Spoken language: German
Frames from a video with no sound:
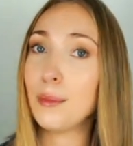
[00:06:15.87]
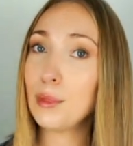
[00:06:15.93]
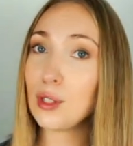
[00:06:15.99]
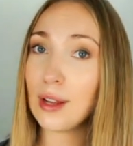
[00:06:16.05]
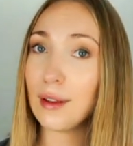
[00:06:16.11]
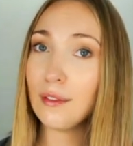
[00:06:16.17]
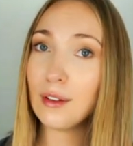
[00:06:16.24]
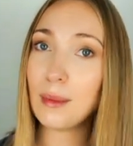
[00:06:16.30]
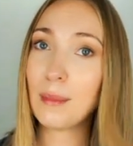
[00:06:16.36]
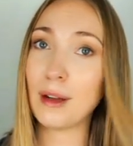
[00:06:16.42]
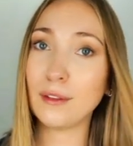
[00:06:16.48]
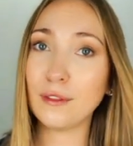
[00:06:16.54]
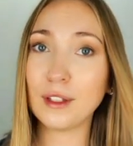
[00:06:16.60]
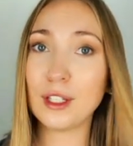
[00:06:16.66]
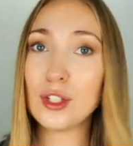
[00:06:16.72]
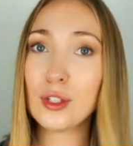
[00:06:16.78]
mich einfach mal
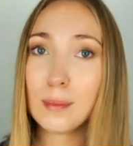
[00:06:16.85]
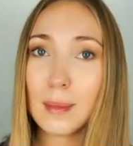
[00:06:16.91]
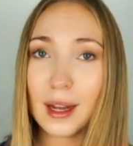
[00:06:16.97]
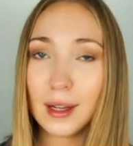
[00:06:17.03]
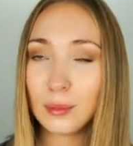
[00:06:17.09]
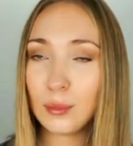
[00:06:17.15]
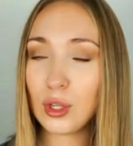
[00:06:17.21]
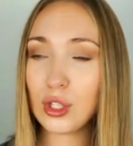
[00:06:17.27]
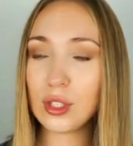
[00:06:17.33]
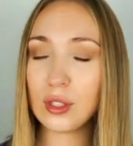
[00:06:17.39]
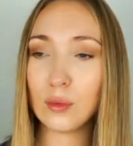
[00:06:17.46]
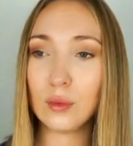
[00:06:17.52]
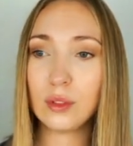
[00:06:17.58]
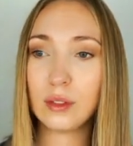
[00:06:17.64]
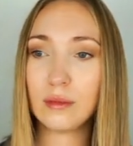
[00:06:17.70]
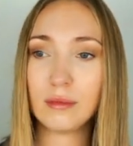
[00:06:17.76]
frisch machen möchte
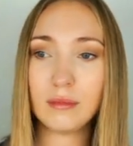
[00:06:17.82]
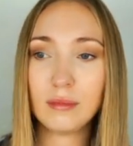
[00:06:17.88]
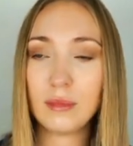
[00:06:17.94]
und